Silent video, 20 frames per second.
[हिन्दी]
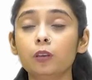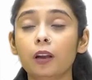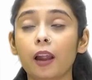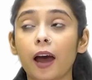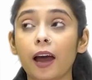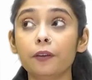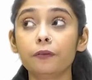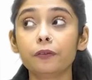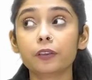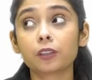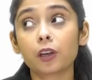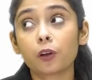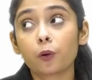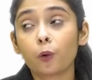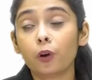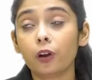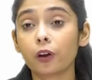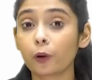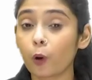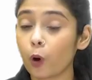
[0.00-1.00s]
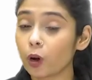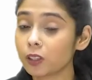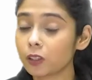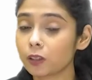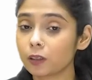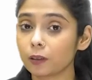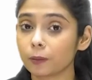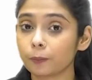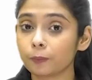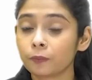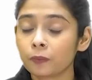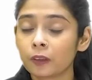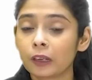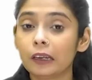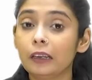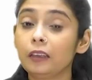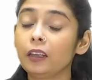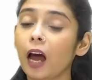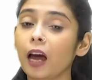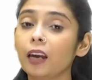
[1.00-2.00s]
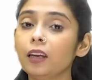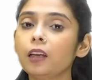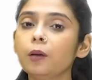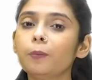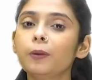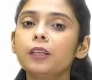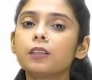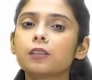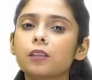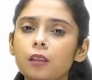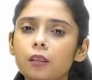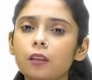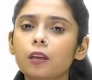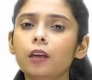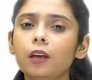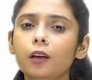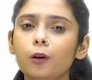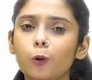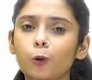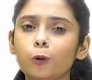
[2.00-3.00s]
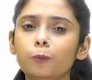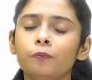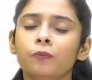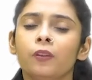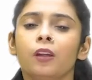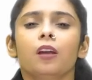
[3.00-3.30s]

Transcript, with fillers: लाइफ इज़ अ रोलर कॉस्टर यानी कि मैंने ज़िंदगी को